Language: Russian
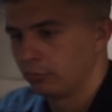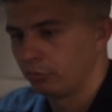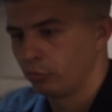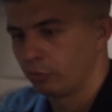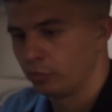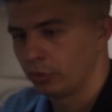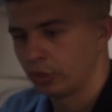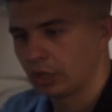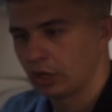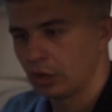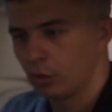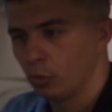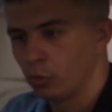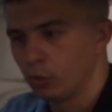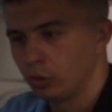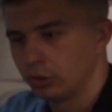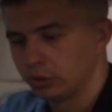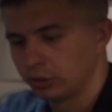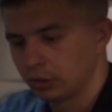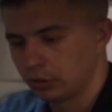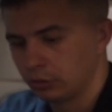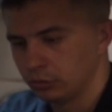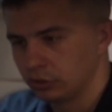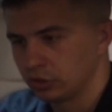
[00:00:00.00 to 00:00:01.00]
выбираю
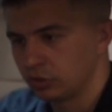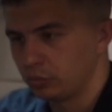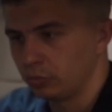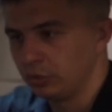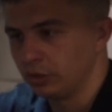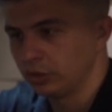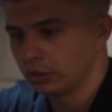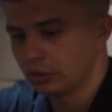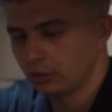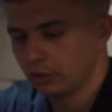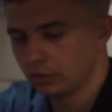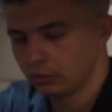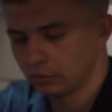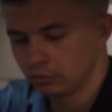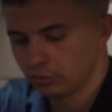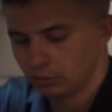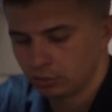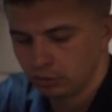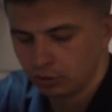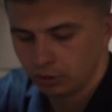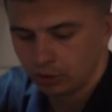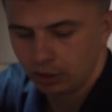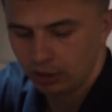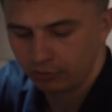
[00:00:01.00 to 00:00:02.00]
угол наклона спинки
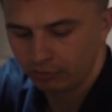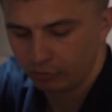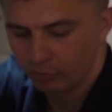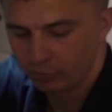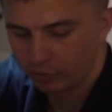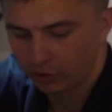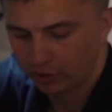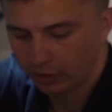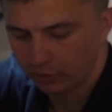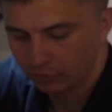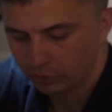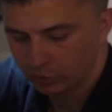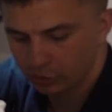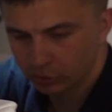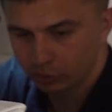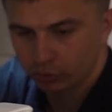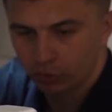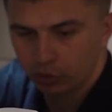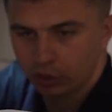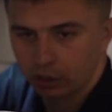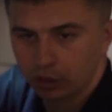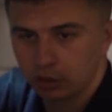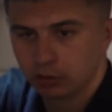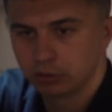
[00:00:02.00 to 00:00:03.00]
и выбираю,
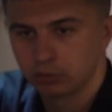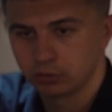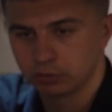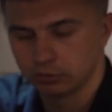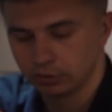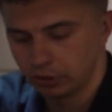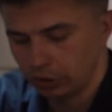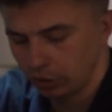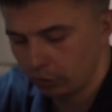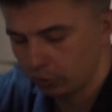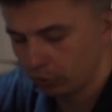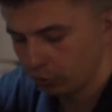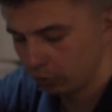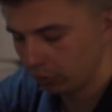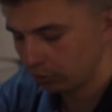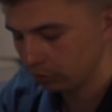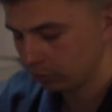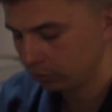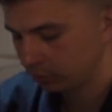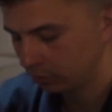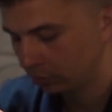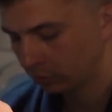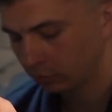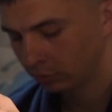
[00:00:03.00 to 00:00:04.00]
насколько далеко
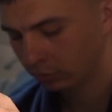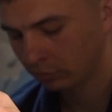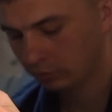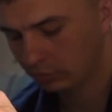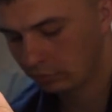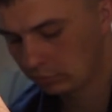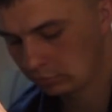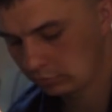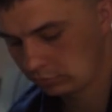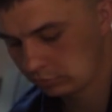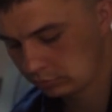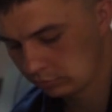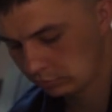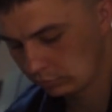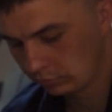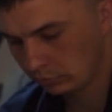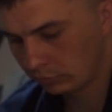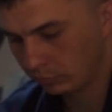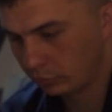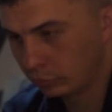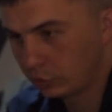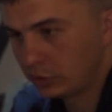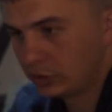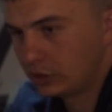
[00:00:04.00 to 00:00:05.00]

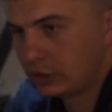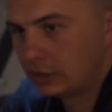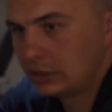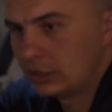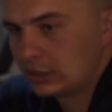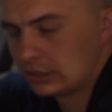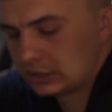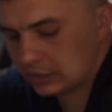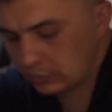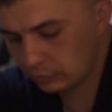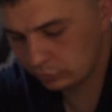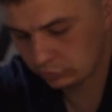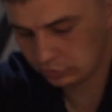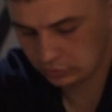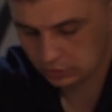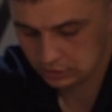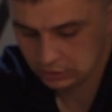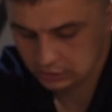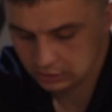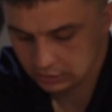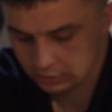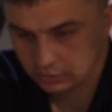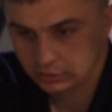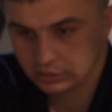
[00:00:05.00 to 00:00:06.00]
будет сидеть само
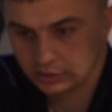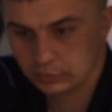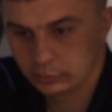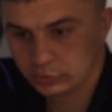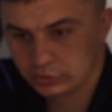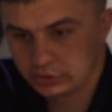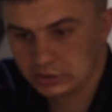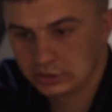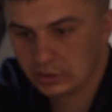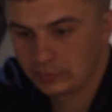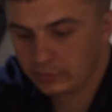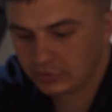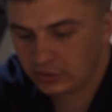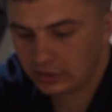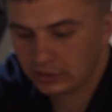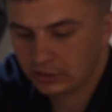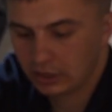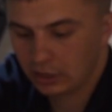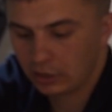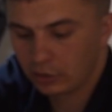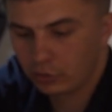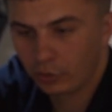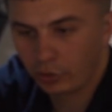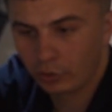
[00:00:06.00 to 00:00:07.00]
Само сиди,
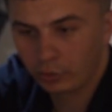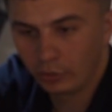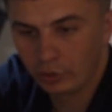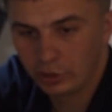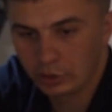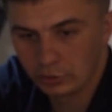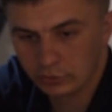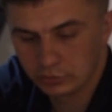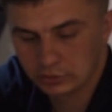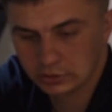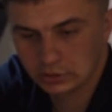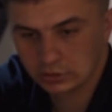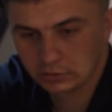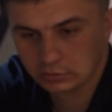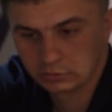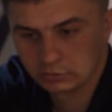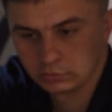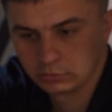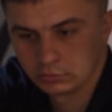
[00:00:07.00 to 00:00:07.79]
посмотри, как легко регулируется.